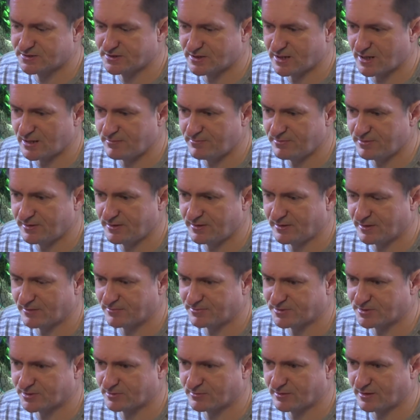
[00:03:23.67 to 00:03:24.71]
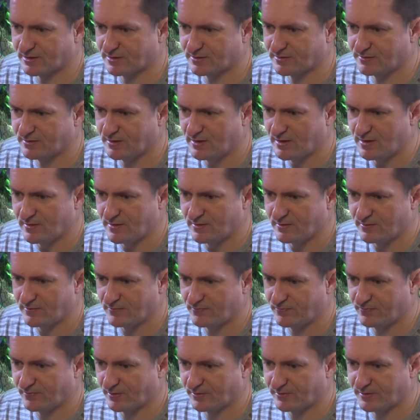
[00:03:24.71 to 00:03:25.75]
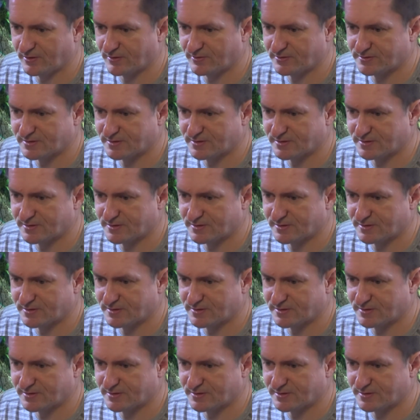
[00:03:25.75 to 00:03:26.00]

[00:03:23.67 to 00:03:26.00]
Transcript: żeby na przykład wodę